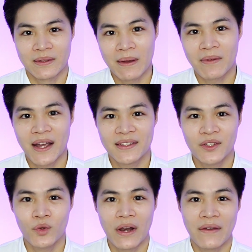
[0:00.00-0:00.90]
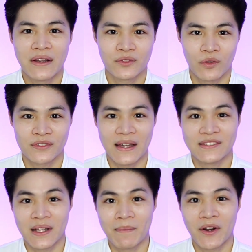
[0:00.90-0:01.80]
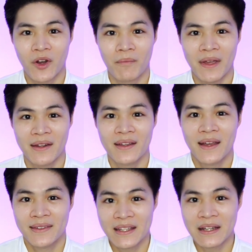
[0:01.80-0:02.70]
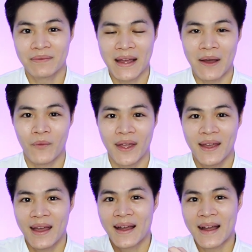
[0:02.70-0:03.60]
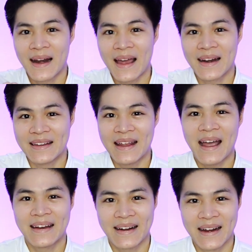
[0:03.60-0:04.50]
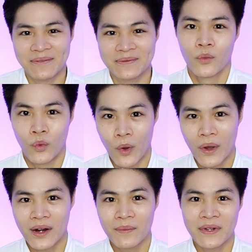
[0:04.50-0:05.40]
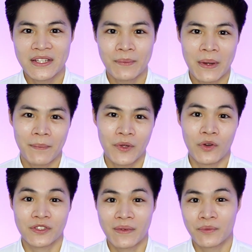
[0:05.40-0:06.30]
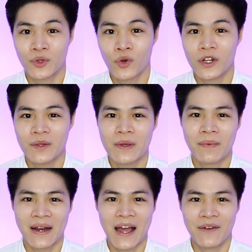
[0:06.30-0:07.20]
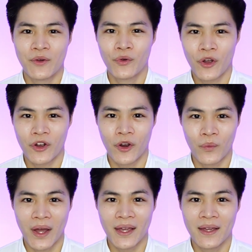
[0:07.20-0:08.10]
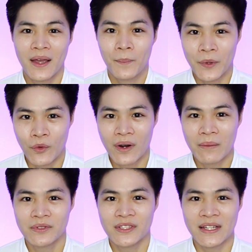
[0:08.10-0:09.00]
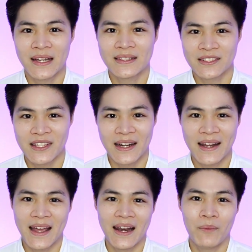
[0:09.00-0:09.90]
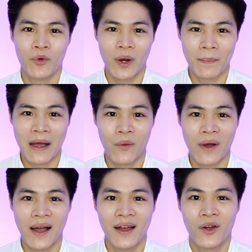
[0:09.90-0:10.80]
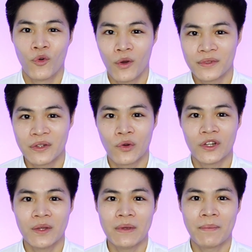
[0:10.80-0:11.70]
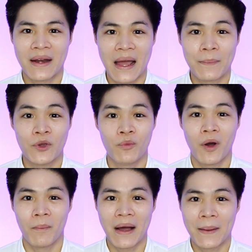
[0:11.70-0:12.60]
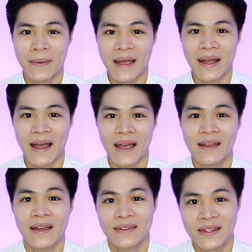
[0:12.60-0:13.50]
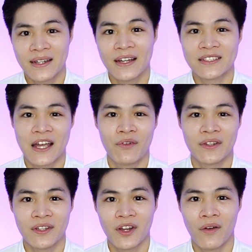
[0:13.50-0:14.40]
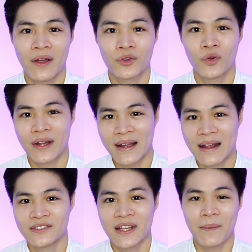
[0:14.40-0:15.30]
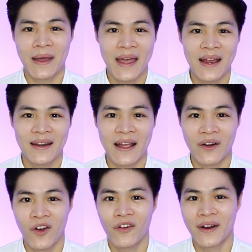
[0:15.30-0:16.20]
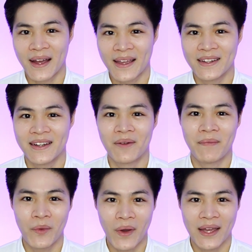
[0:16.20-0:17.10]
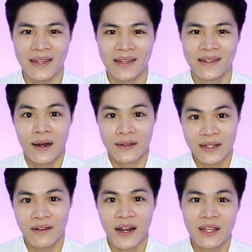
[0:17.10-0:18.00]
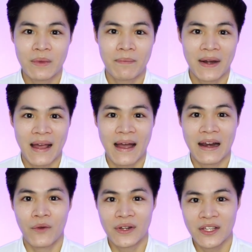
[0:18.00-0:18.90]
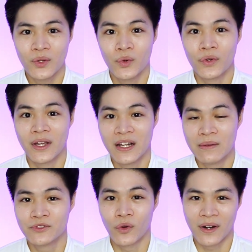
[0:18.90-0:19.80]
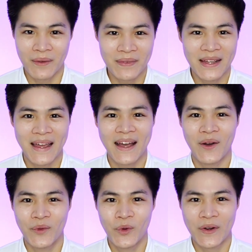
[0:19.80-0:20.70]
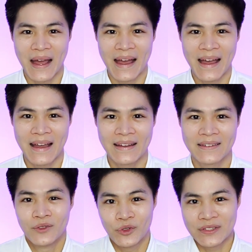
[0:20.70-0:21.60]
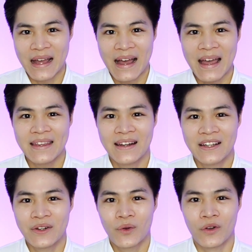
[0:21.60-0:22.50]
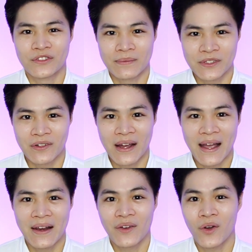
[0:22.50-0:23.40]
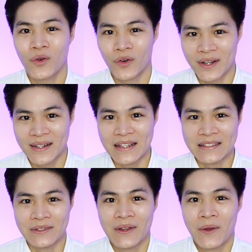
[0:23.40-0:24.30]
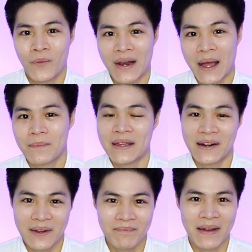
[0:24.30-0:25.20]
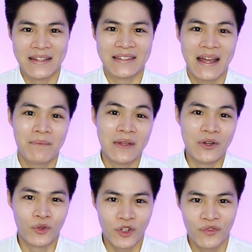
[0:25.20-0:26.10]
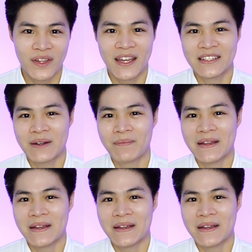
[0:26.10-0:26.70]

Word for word: สำหรับใครที่ดูแล้วยังสงสัยสามารถคอมเมนต์ทิ้งคำถามไว้ข้างล่างนี้ได้นะครับ หวังว่าคลิปนี้จะเป็นประโยชน์สำหรับทุกคนที่มีปัญหาริ้วรอยก่อนวัย ผิวคล้ำเสียจากแสงแดดและมลภาวะรวมถึงคนที่มีปัญหาผิวบอบบางแพ้ง่าย ที่เคยใช้เรตินอลแล้วทนอาการแสบแห้งแดงลอกระคายเคืองไม่ไหว และถ้าใครยังมีปัญหาเหล่านี้อยู่อย่าลืมส่งคลิปนี้ให้เขาดูนะ สุดท้ายอย่าลืมกด subscribe แล้วก็กดกระดิ่ง เวลามีคลิปใหม่จะได้มี notification